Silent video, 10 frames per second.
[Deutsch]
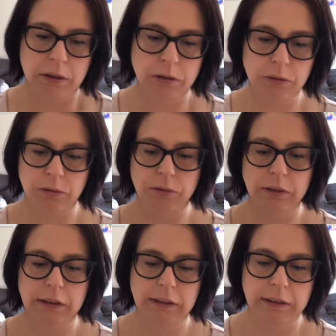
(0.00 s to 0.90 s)
So,
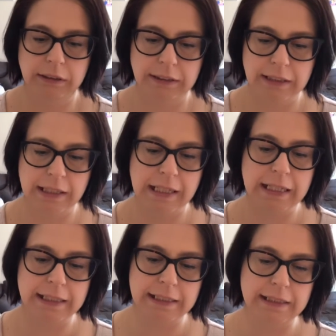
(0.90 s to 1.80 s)
und das
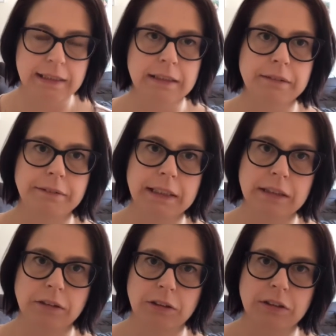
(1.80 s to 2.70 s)
letzte, was
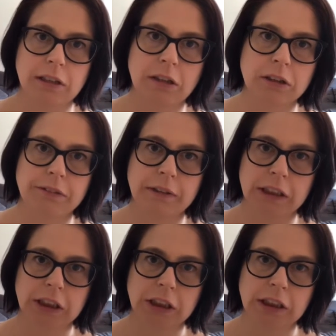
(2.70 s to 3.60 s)
noch zur Auswahl
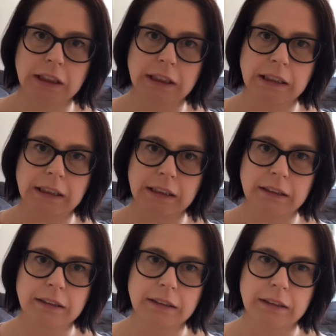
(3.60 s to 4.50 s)

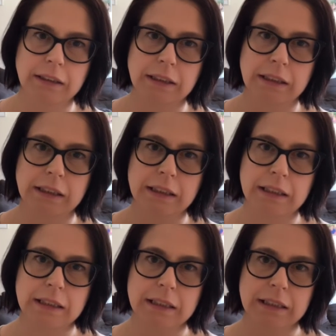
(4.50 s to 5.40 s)
steht,
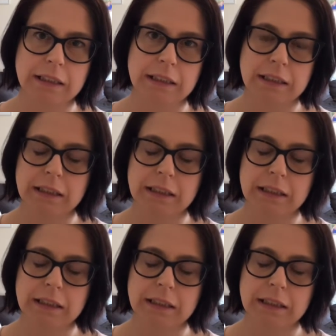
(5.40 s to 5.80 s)
ist...